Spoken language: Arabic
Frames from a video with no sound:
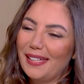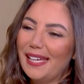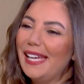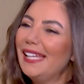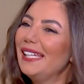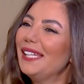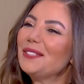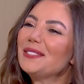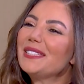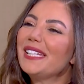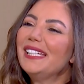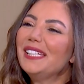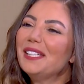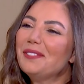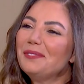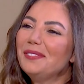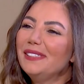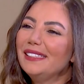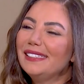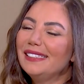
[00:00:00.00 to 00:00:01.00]
أهلا وسهلا
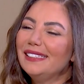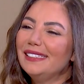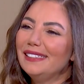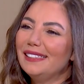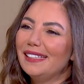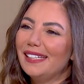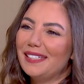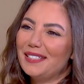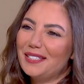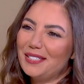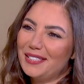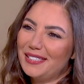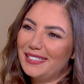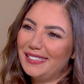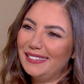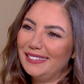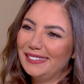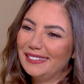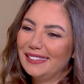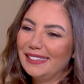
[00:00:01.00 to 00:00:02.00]
فيكي
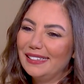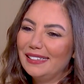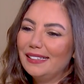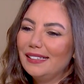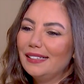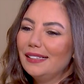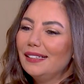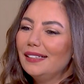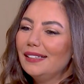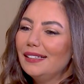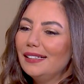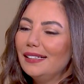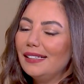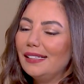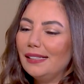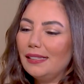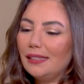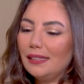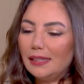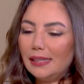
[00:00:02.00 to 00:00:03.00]
أنجي
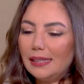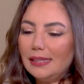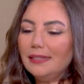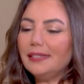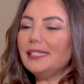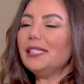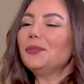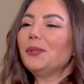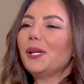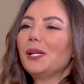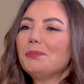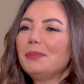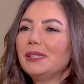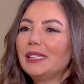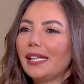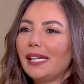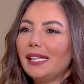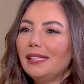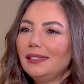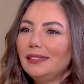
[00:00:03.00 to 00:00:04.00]
آه، انت وعم
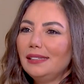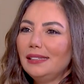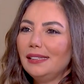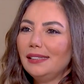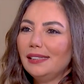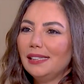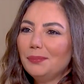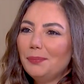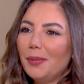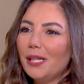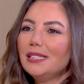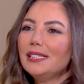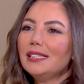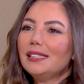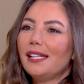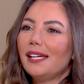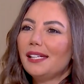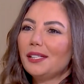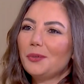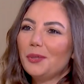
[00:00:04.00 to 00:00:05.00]
بتغني البادي
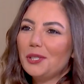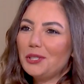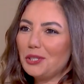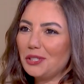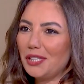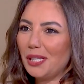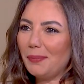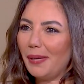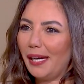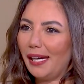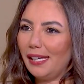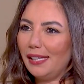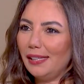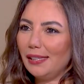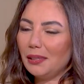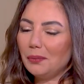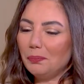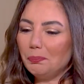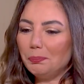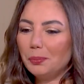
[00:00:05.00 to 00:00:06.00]
لانجوج تبعك
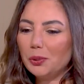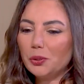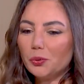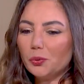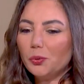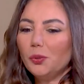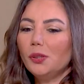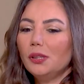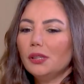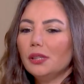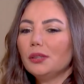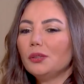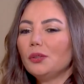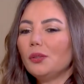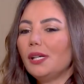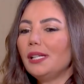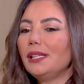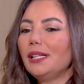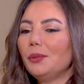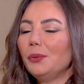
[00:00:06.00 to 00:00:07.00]
بتقول
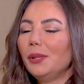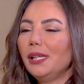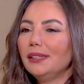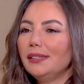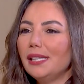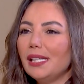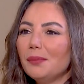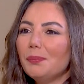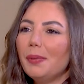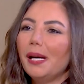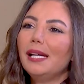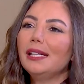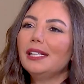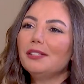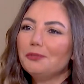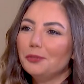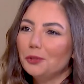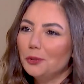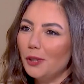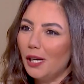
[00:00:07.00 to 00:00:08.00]
انه انا وحده
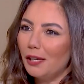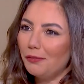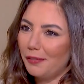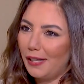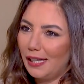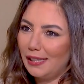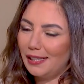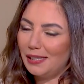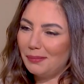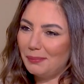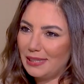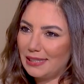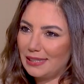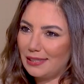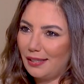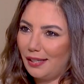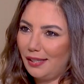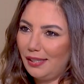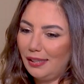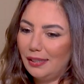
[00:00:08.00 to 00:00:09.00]
بعرف اوقف على
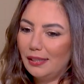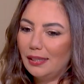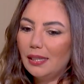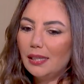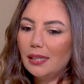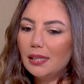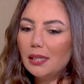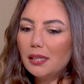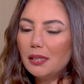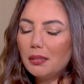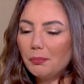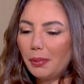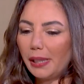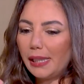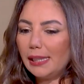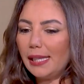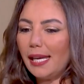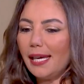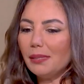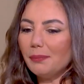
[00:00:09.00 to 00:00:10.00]
المسرح
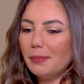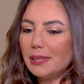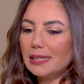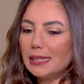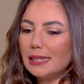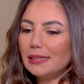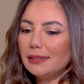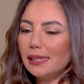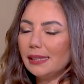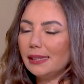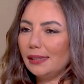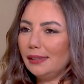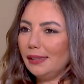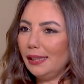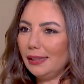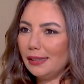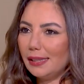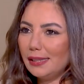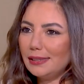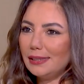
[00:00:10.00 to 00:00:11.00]
خلال مسيرتك اللي
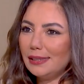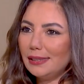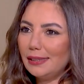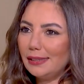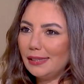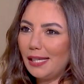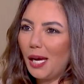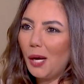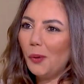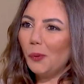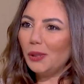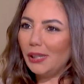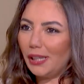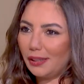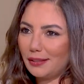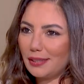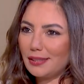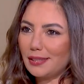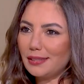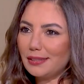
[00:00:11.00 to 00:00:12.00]
حكيتي لي اياها واللي
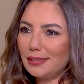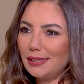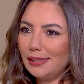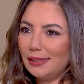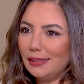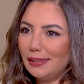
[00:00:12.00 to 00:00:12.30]
اختصرتي لي